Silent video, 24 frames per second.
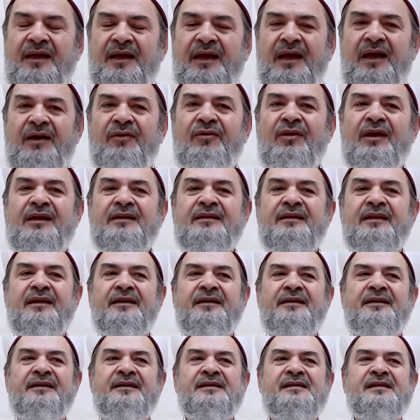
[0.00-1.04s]

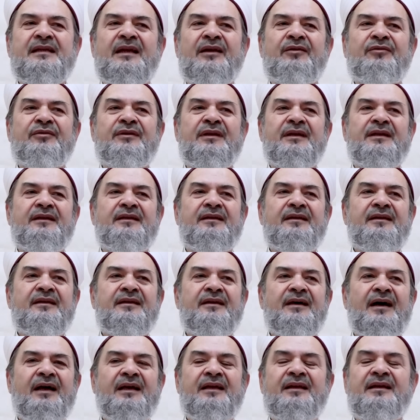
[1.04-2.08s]
Evlatlarını sevdin,
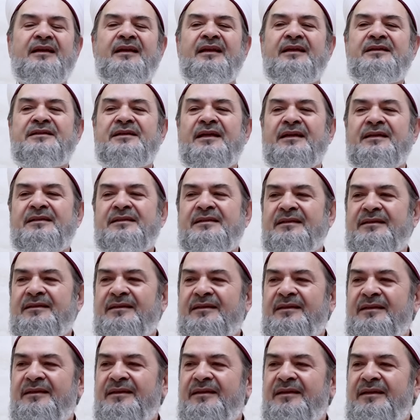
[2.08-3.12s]
ayrılacaksın.
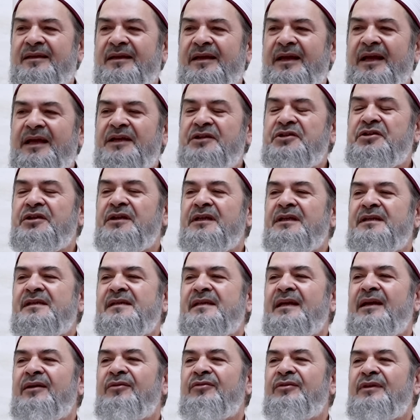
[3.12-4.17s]
Eşini
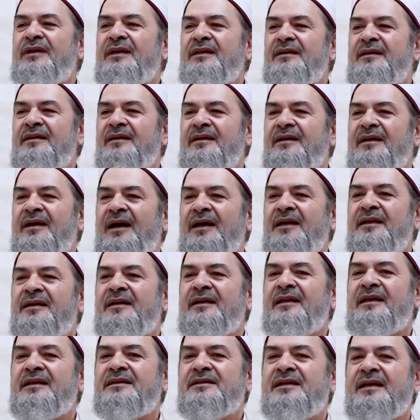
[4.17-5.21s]
sevdin,
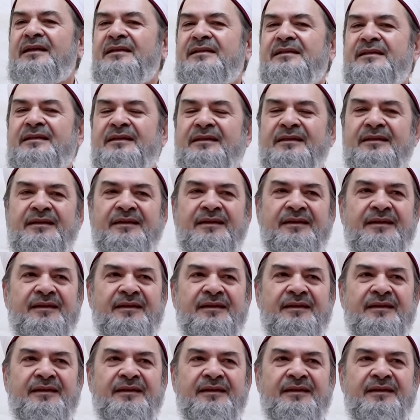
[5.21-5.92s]
ayrılacaksın.